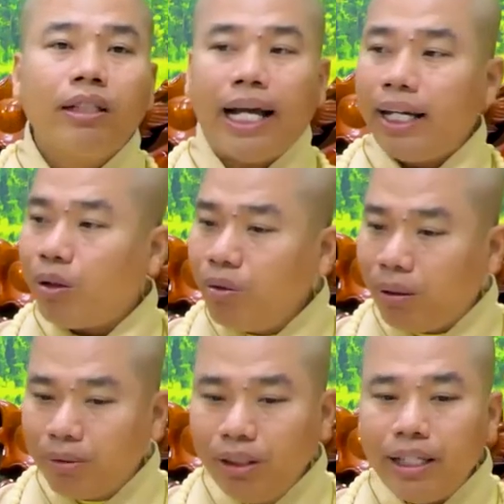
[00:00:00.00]
ngày nào cũng
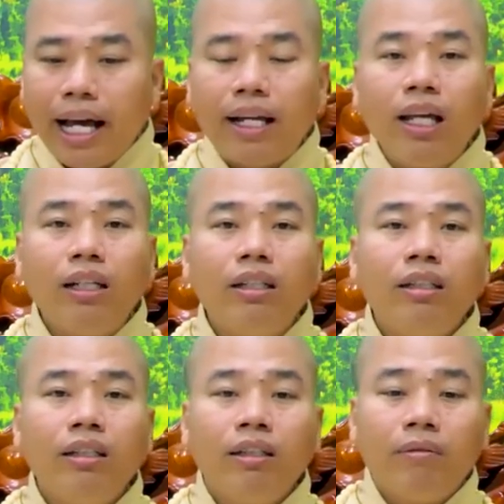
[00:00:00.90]
gặp người già đến
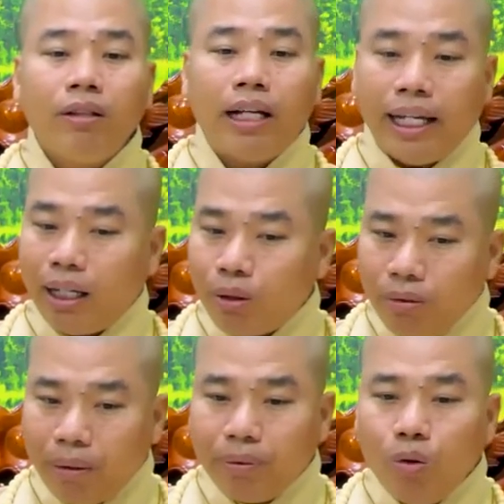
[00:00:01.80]
ngày nào
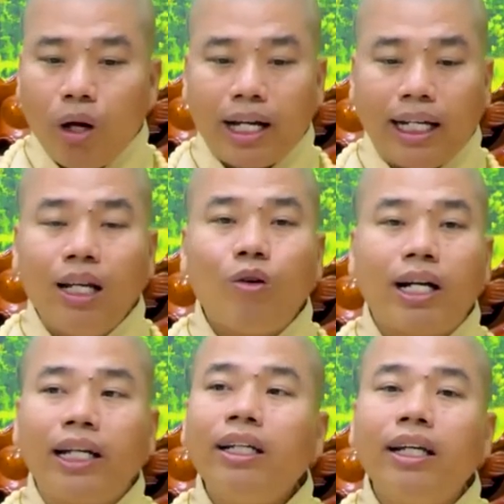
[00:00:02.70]
cũng gặp những hoàn cảnh này
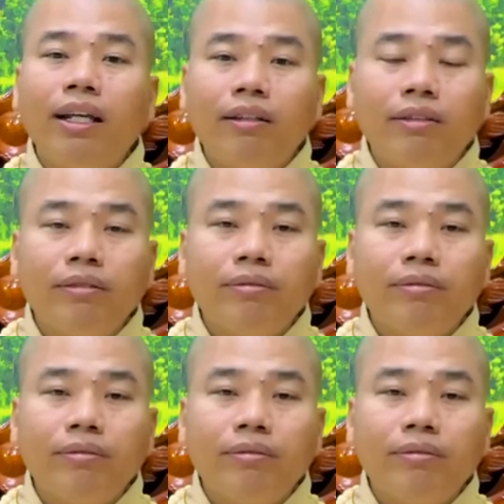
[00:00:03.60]
hoàn cảnh kia đến